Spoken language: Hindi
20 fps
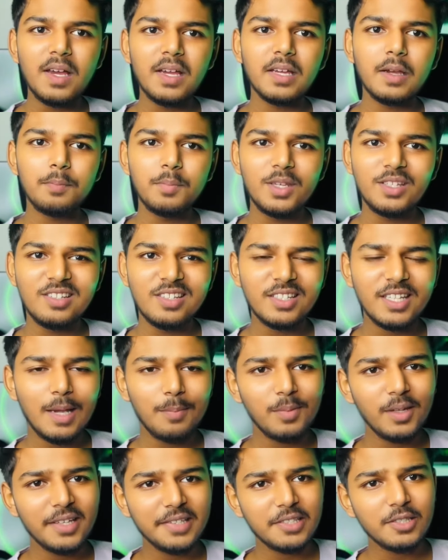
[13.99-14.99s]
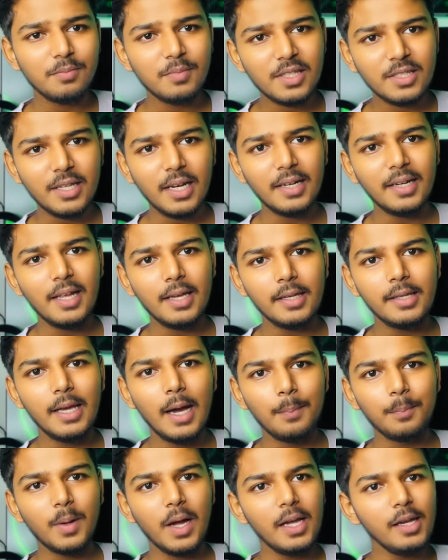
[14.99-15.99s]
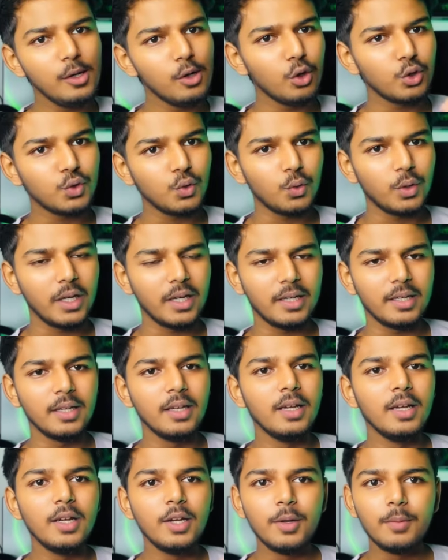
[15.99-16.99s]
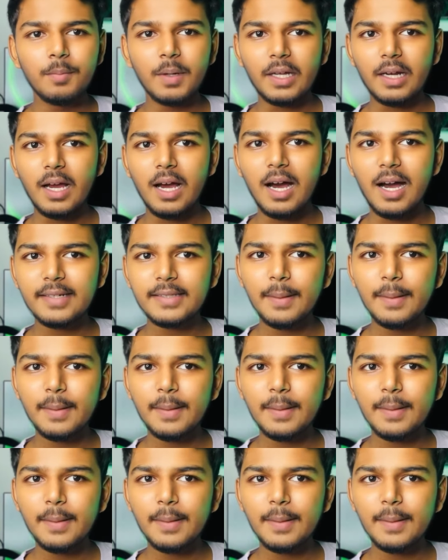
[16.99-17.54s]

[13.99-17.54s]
पाएगा पीछे से एप्लीकेशन में सेट है कि आपका ही लॉस होना है पर आज